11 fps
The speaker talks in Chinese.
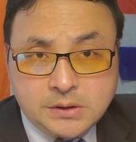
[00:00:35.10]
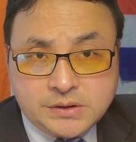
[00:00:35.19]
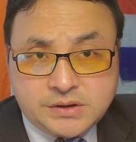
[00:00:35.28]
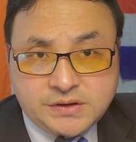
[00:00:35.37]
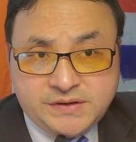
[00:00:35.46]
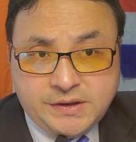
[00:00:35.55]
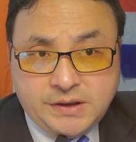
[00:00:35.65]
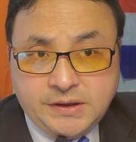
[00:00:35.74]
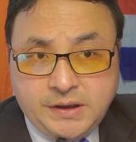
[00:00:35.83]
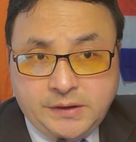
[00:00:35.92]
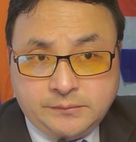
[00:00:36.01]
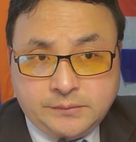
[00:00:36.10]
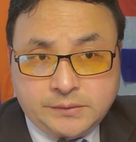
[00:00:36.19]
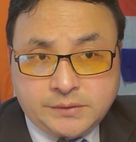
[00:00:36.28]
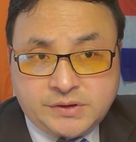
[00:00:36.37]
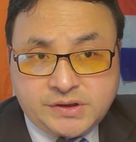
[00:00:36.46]
这些年，
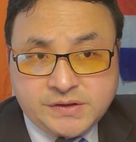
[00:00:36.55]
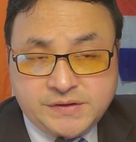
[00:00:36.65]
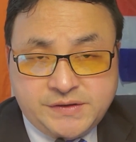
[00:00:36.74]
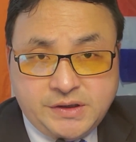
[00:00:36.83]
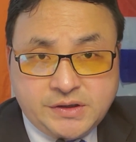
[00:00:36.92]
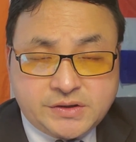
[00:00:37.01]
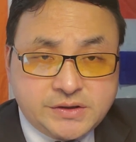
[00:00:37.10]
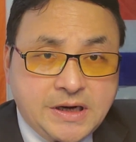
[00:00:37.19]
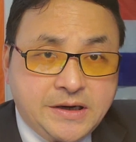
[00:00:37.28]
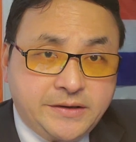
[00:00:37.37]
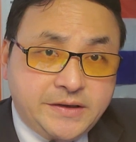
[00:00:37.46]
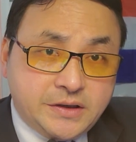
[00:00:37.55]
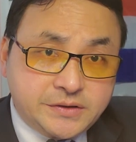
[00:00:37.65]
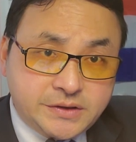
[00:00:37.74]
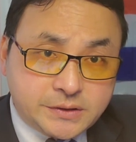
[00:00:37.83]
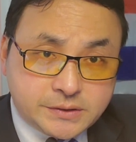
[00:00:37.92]
政协只干了两
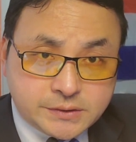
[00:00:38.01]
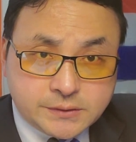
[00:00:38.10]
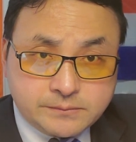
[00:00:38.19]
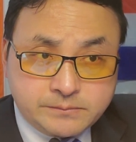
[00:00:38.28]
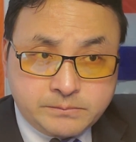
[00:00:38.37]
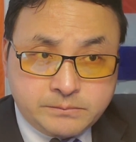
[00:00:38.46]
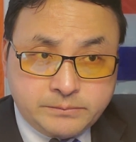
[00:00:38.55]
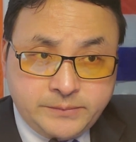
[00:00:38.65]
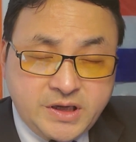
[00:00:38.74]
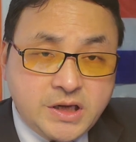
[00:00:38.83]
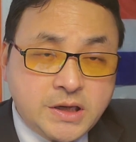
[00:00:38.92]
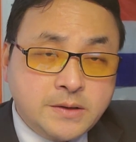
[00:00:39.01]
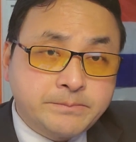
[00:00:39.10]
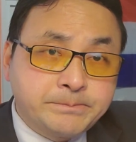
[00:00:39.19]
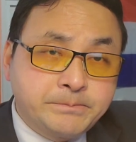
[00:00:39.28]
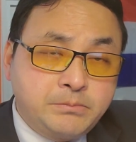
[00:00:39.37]
件事：第一，
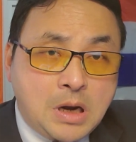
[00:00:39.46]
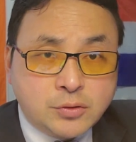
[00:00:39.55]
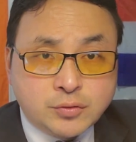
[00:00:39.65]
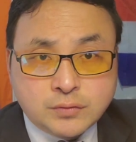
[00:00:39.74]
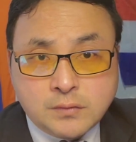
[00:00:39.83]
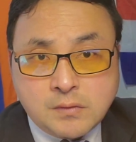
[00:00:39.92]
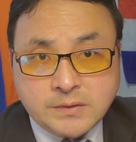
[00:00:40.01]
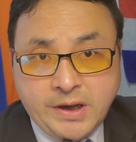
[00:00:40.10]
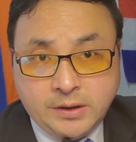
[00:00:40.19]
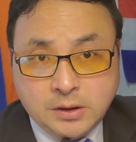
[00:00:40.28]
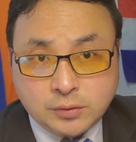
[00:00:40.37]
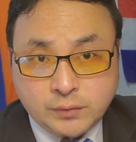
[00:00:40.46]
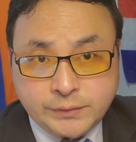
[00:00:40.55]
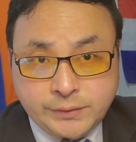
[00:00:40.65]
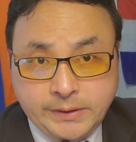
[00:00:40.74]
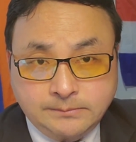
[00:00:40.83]
帮助共产党夺
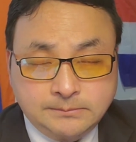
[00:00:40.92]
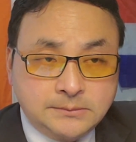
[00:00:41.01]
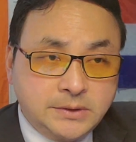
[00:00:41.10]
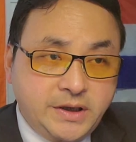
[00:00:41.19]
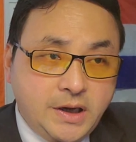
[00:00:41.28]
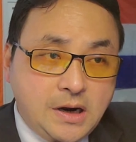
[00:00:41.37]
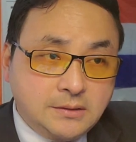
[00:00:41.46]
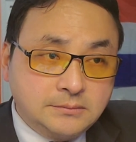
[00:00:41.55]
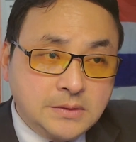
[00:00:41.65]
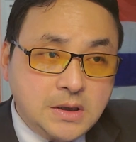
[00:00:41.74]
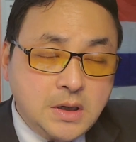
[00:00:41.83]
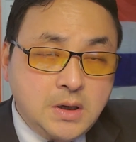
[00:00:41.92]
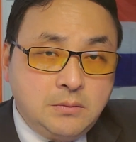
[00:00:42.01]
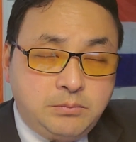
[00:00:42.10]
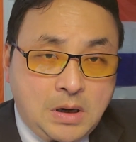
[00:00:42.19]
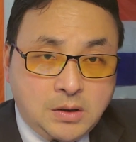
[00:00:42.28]
权；第二，
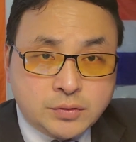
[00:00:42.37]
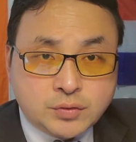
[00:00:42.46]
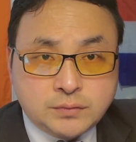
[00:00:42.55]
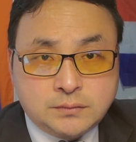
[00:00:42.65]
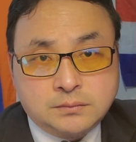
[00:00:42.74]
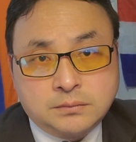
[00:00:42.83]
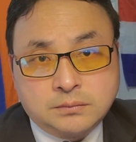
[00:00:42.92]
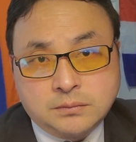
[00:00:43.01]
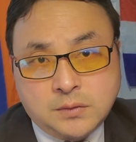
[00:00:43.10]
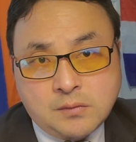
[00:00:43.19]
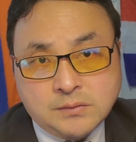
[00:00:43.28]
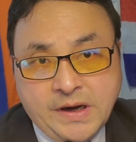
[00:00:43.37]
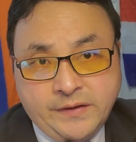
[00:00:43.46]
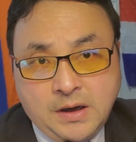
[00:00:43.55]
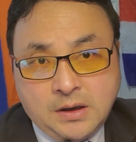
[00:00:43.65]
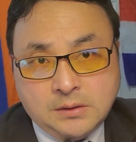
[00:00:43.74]
帮助共产
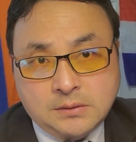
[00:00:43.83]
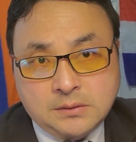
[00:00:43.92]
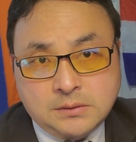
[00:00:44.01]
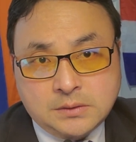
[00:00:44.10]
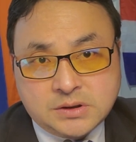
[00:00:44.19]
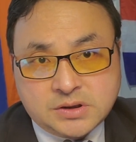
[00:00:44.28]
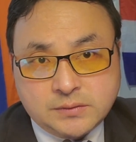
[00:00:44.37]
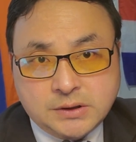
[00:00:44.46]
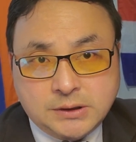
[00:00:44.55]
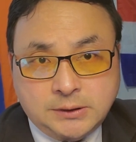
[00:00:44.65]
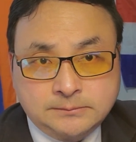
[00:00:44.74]
党收割。